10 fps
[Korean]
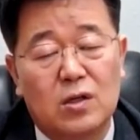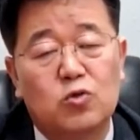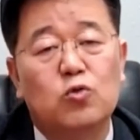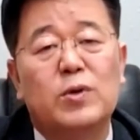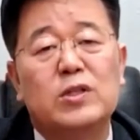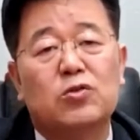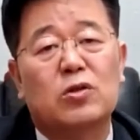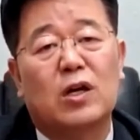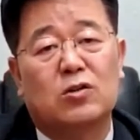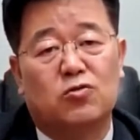두 번째도
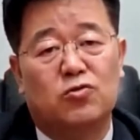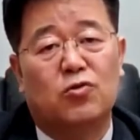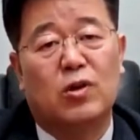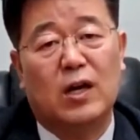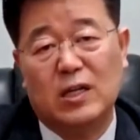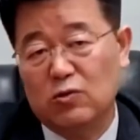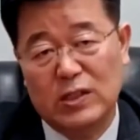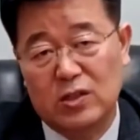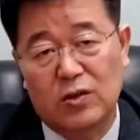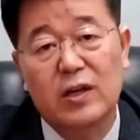내가 순조롭게
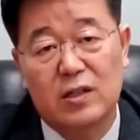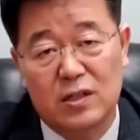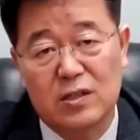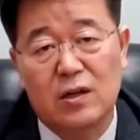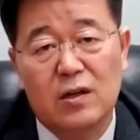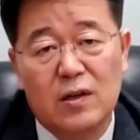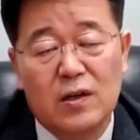가져왔어요. 예를 들어서.